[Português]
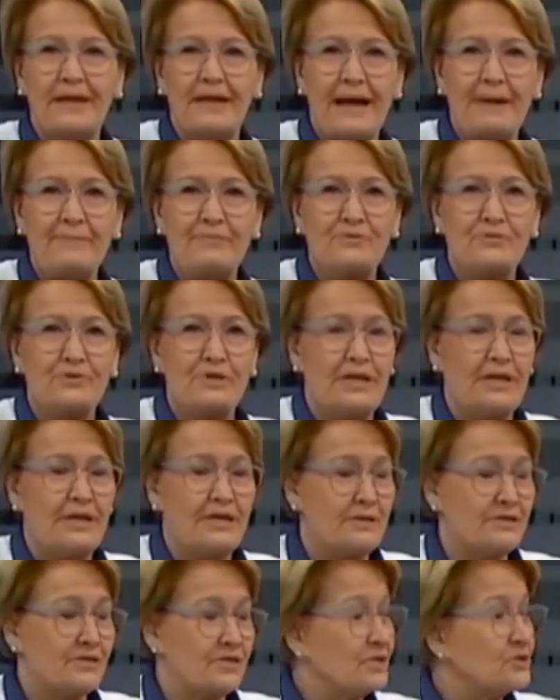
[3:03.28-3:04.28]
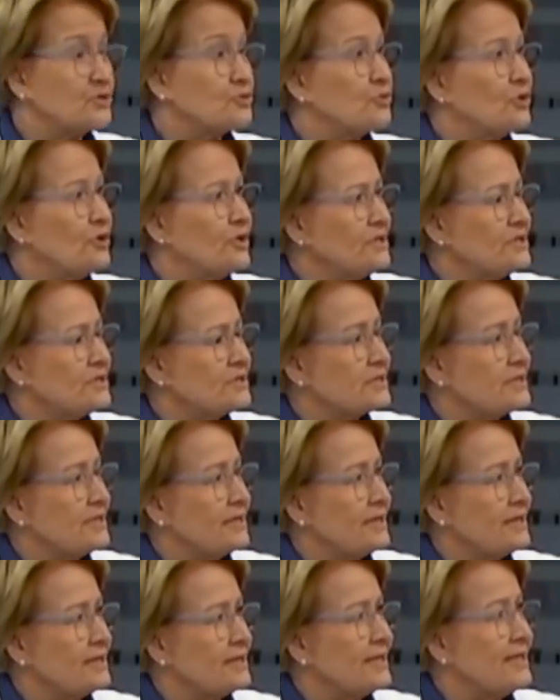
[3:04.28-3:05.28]
ah, é, gestores
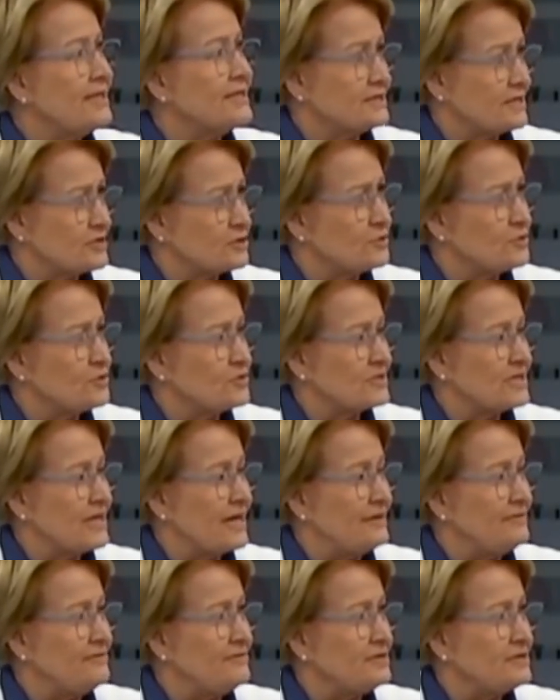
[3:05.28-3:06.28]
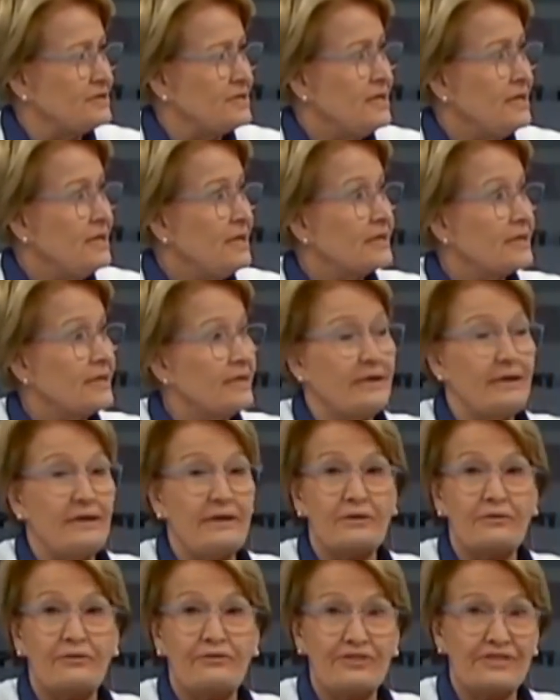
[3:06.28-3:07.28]
é, irresponsáveis que
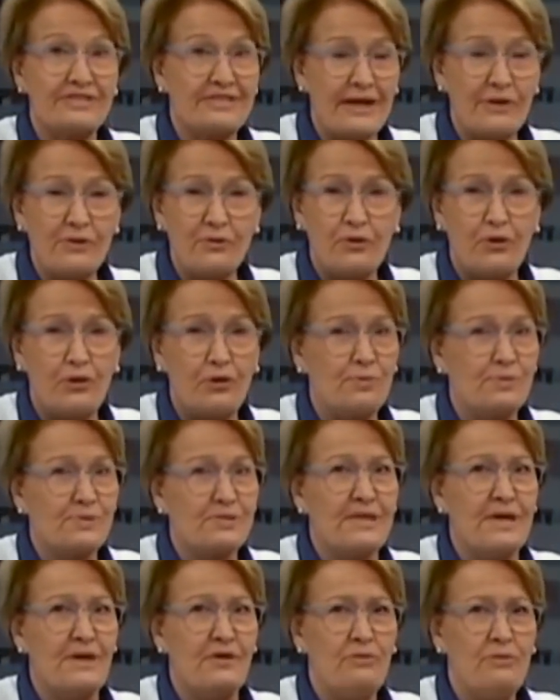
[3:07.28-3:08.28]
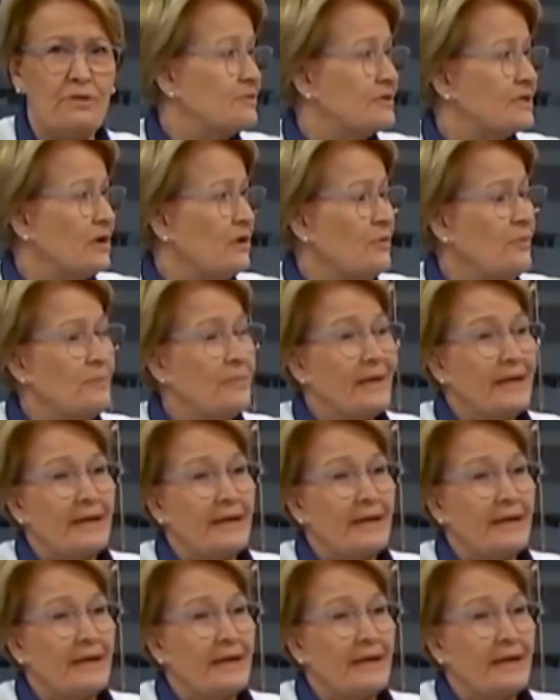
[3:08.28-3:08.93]
fizeram corrupção? Então,